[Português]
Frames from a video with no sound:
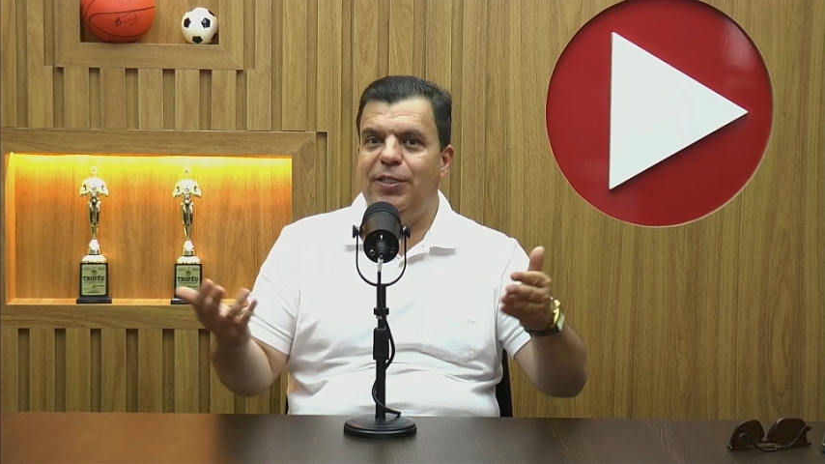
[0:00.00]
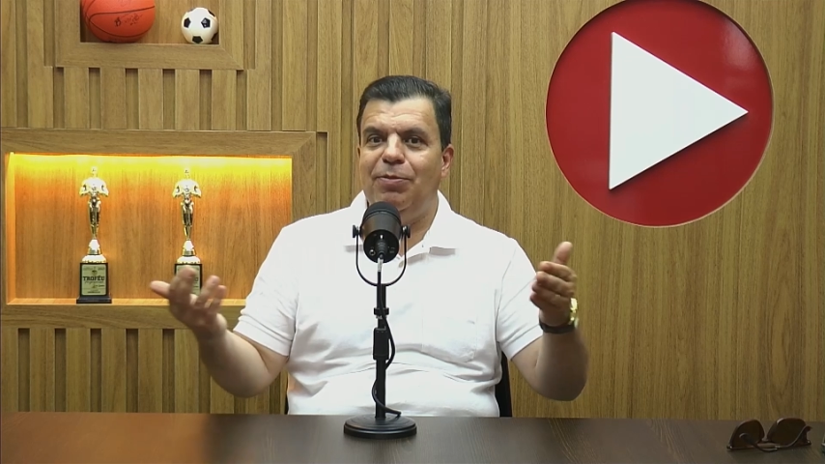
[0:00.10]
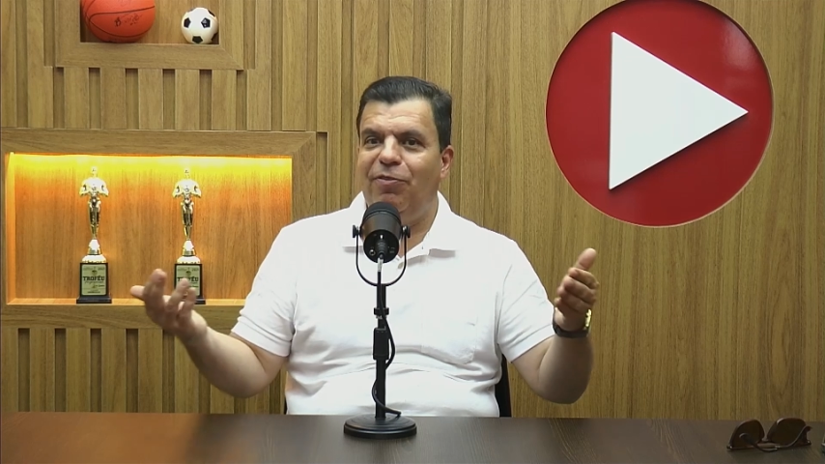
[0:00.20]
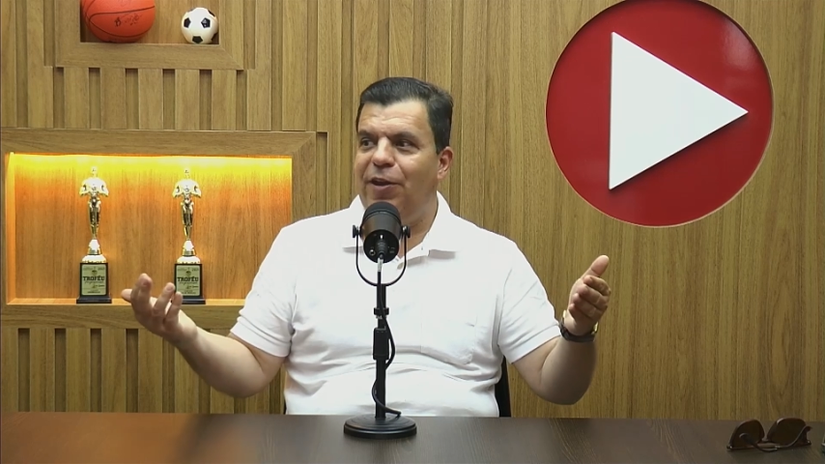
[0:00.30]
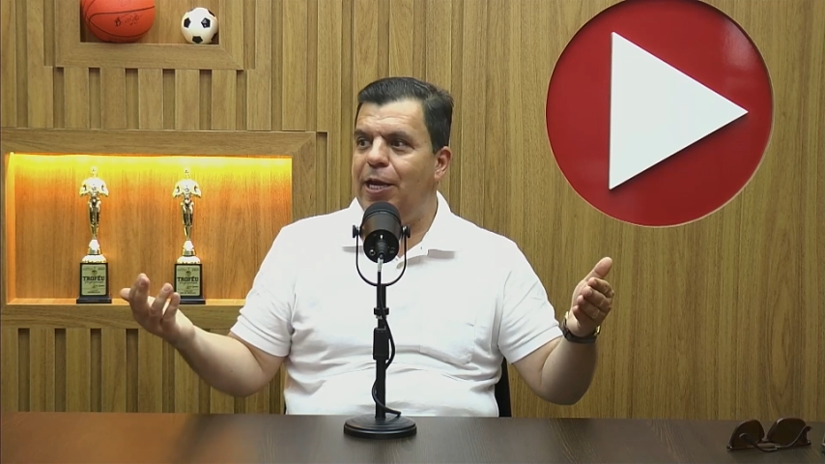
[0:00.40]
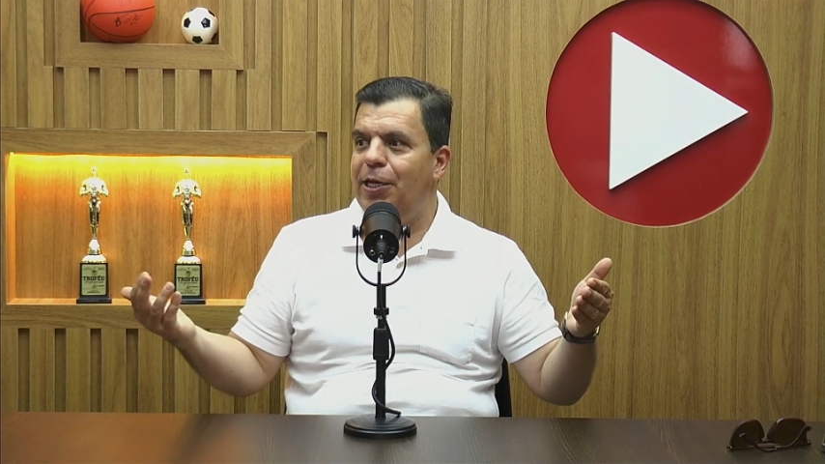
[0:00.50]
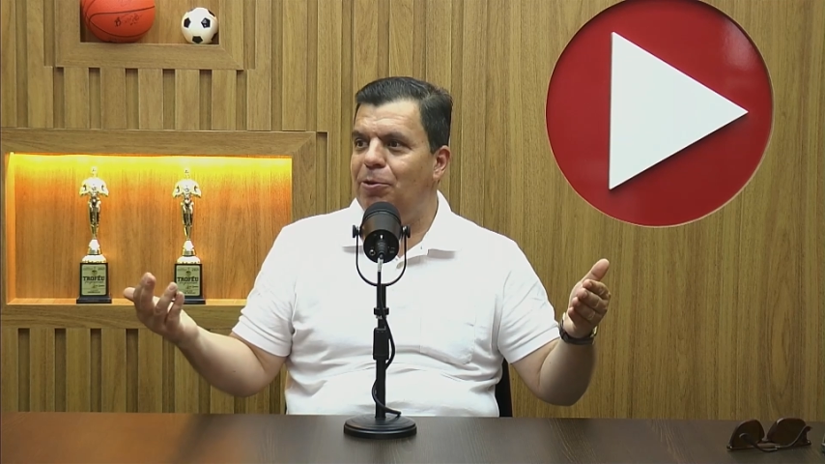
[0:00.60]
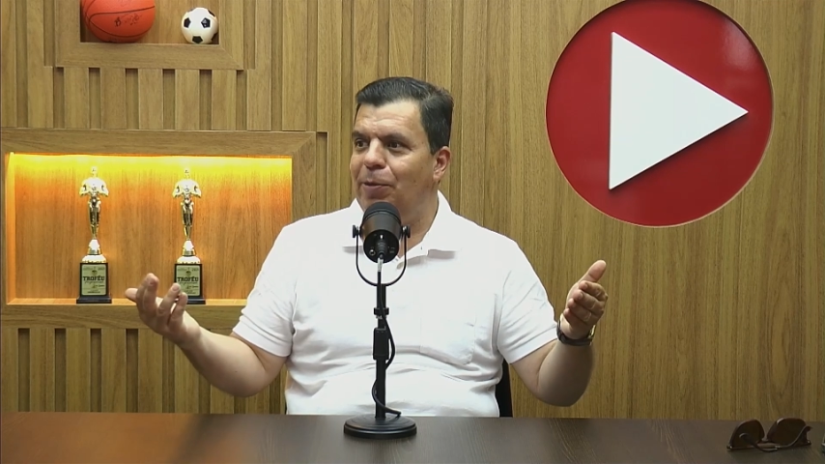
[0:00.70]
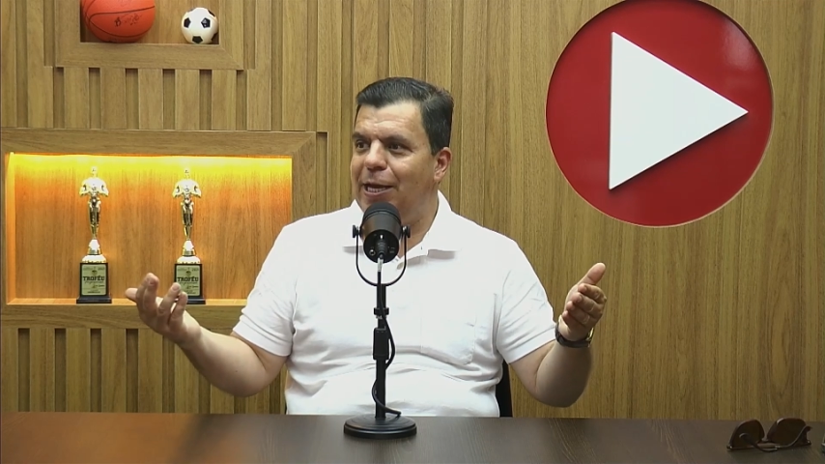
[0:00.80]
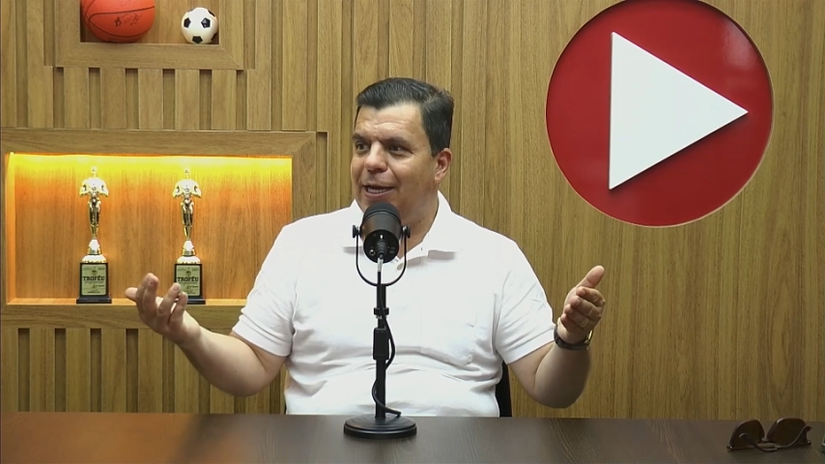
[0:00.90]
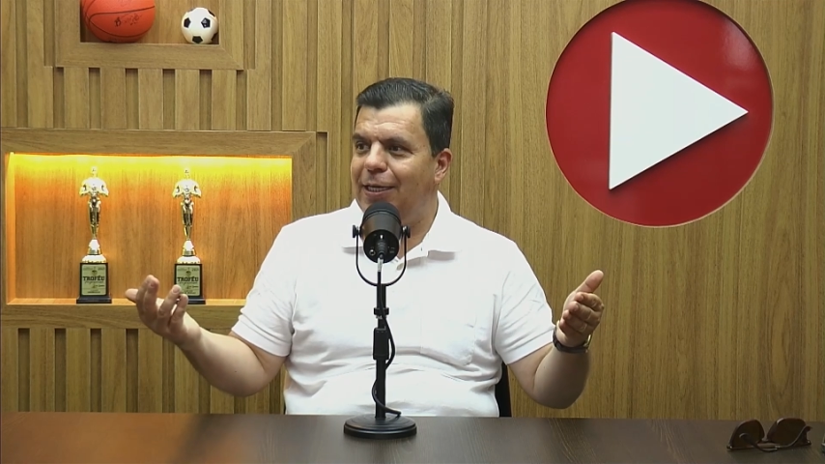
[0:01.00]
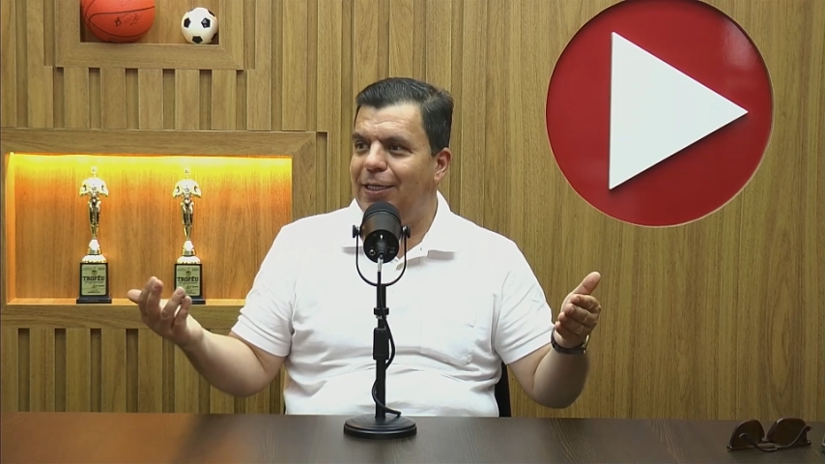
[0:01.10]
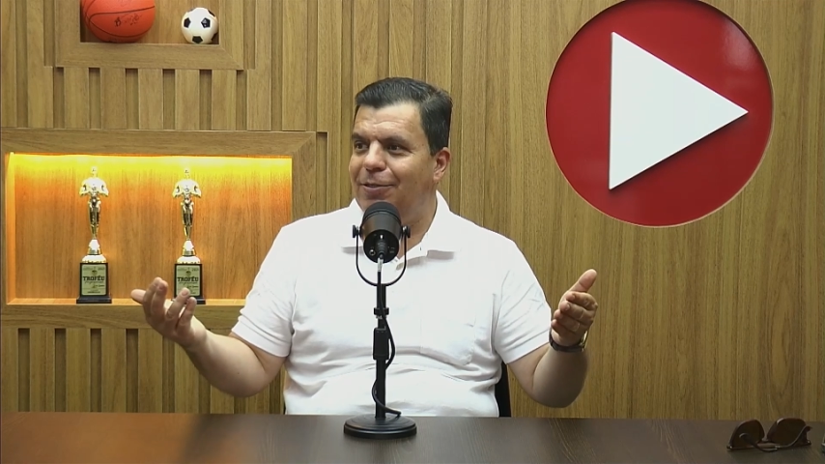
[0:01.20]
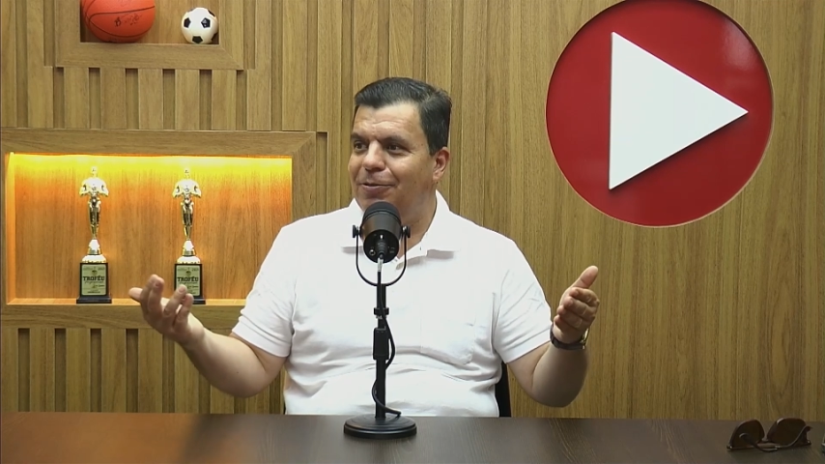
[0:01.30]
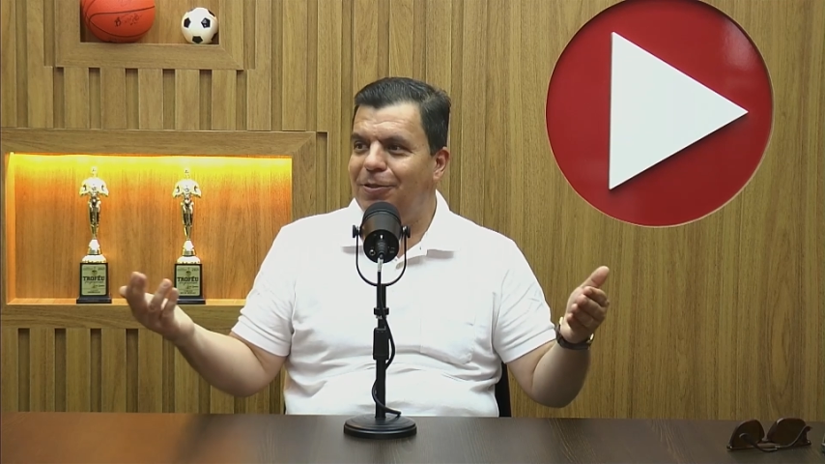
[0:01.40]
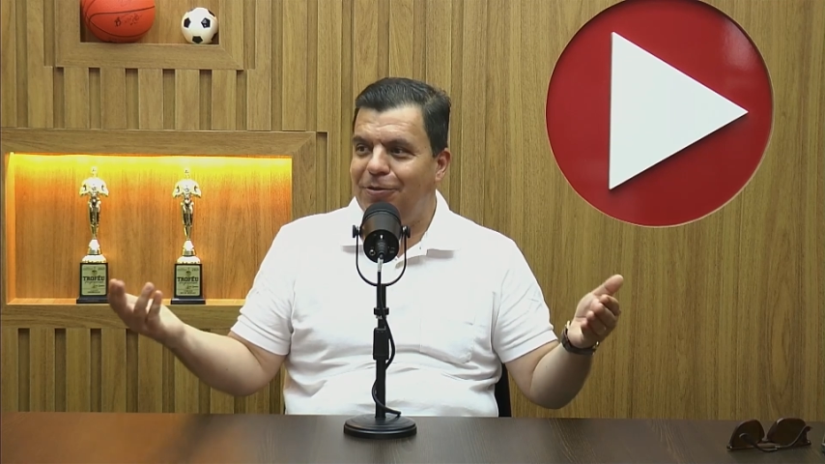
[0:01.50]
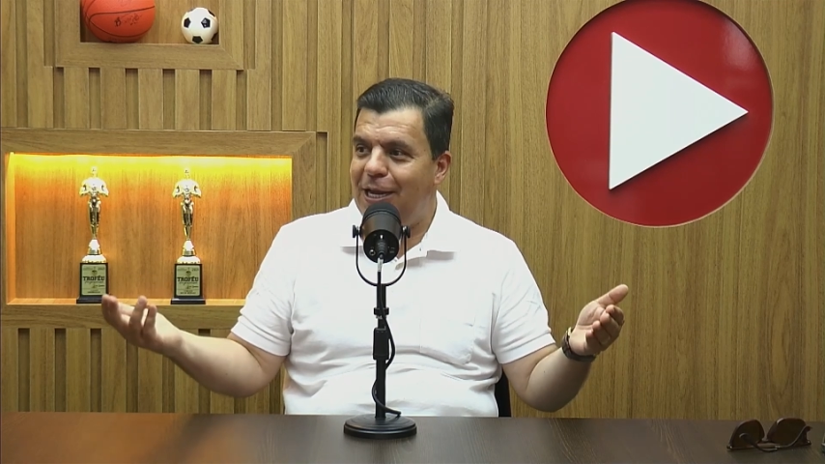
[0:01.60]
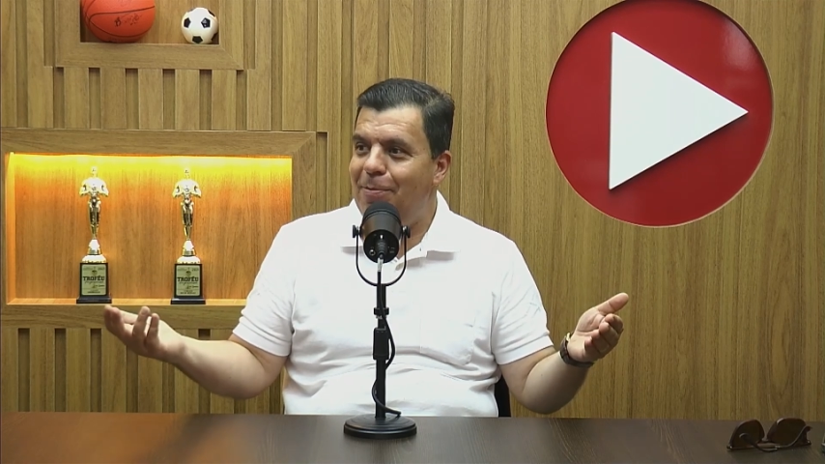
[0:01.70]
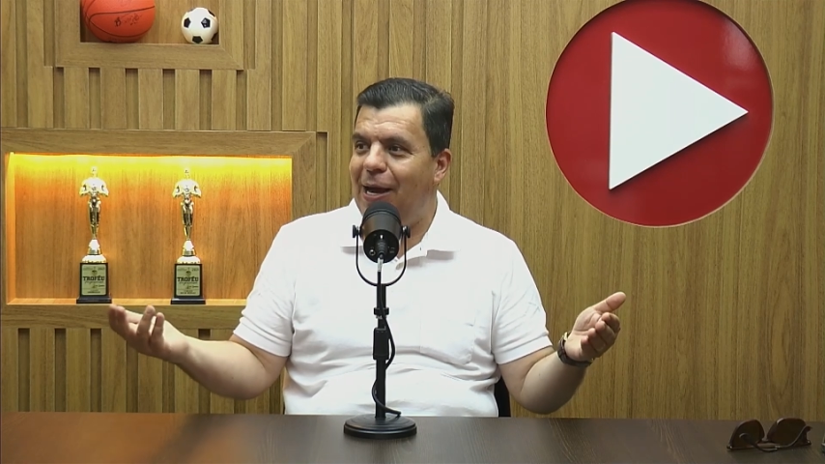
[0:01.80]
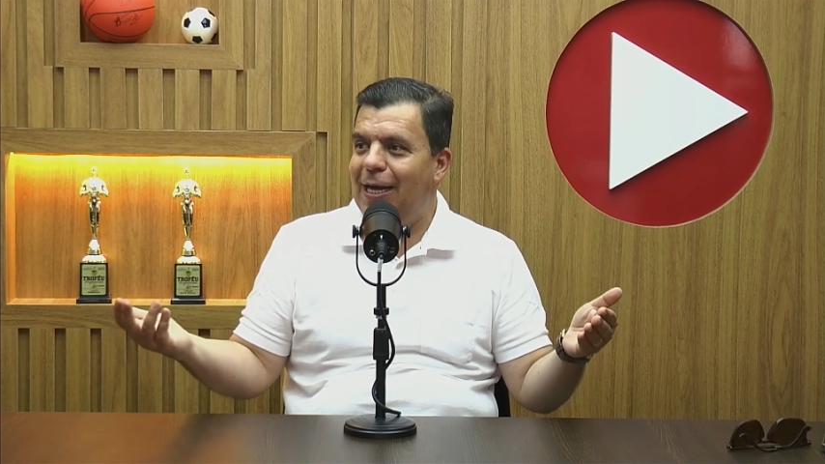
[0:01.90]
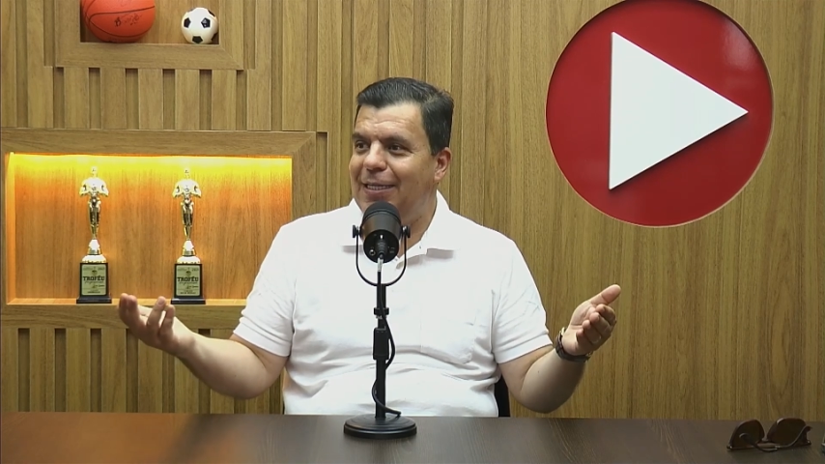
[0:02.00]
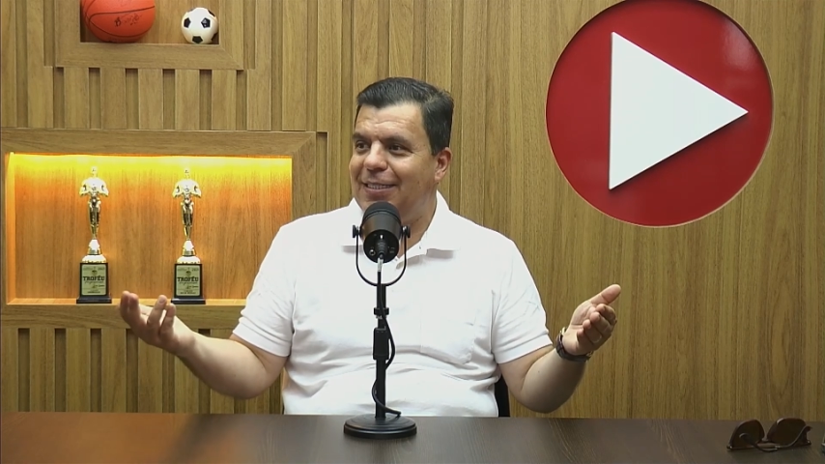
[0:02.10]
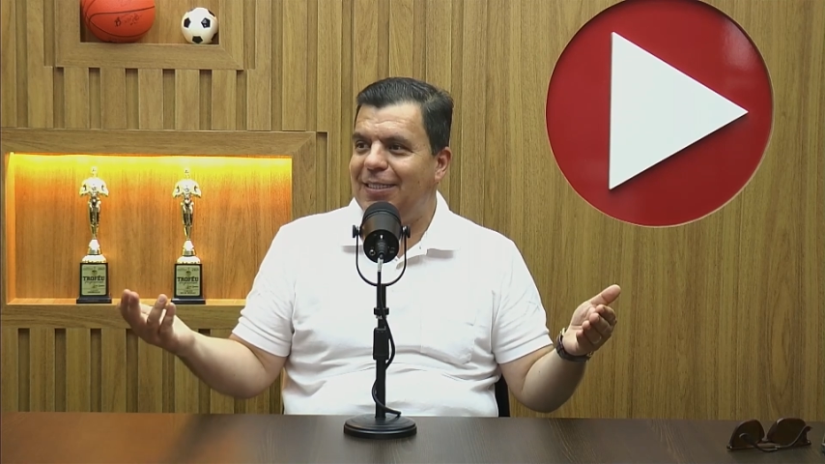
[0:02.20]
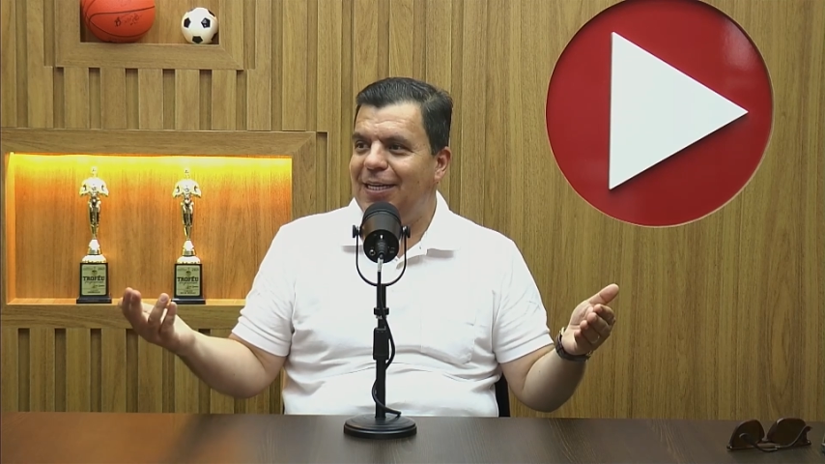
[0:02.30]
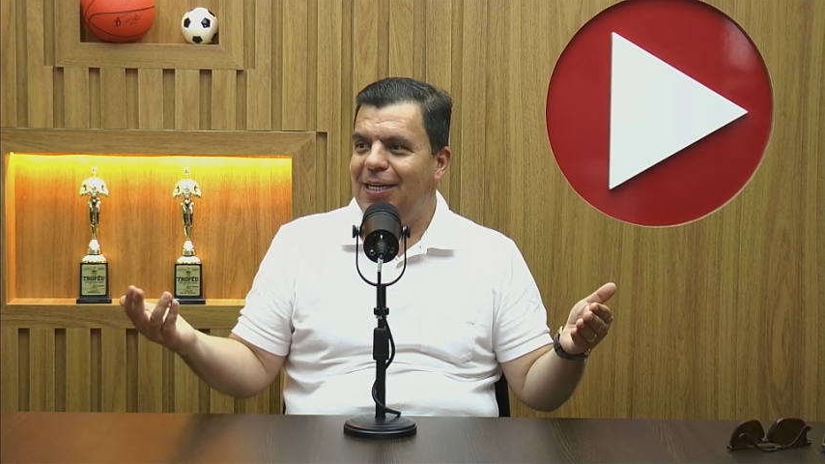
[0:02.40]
exemplo, ferreiro mecânico. Não tem mais.